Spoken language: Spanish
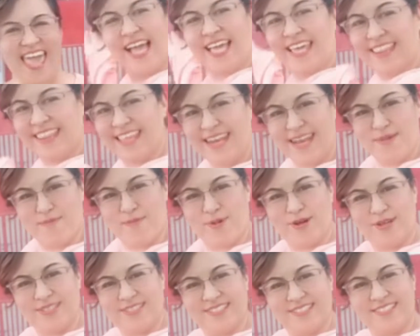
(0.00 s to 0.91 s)
Aquí
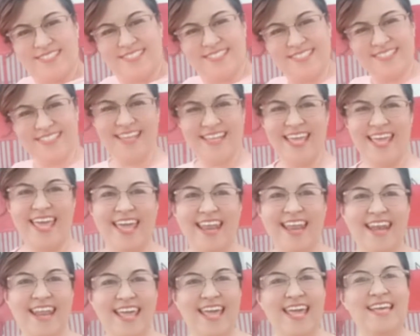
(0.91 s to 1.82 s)
tenemos
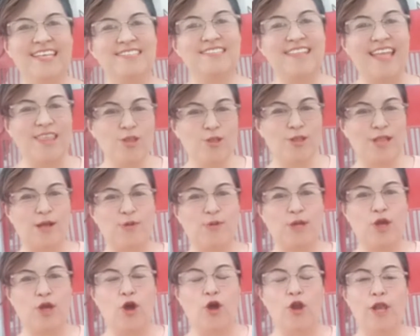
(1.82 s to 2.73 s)
el Estadio
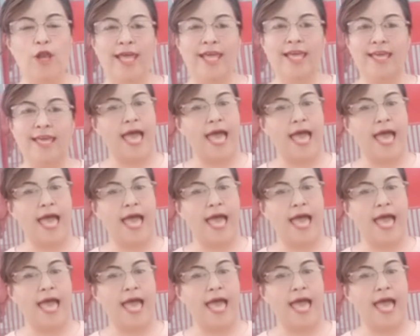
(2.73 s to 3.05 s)
Tlahuicole